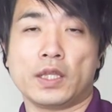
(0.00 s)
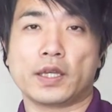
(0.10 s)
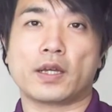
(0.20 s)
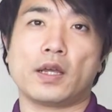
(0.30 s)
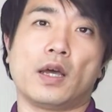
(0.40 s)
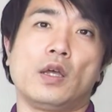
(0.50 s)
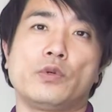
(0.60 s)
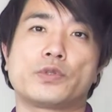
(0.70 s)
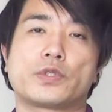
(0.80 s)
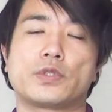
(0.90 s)
だから、
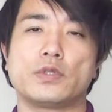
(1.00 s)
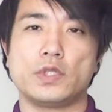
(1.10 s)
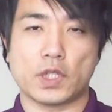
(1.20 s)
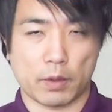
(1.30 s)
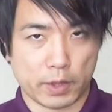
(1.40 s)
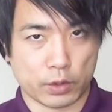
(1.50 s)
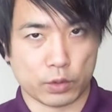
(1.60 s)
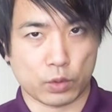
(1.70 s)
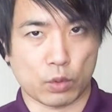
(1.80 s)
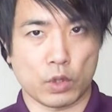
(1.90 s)
普通に食べる
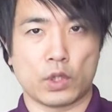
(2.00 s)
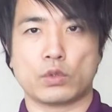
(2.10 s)
人、